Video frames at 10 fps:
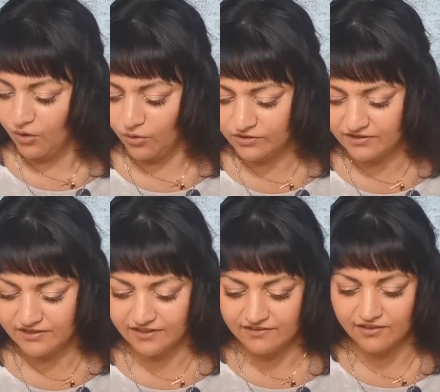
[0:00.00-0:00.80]
unter
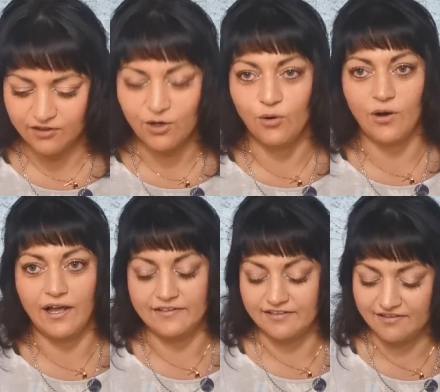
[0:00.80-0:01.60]
den
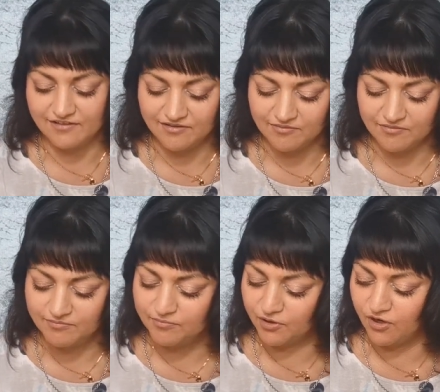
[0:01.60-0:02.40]
Chlorrand
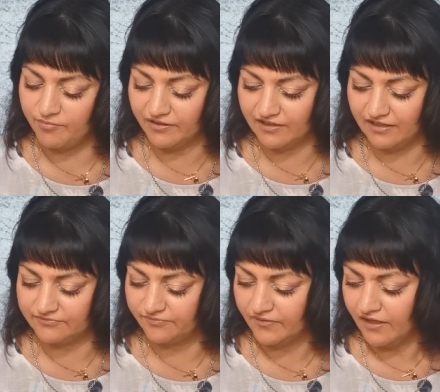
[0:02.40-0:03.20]
bekommen kann.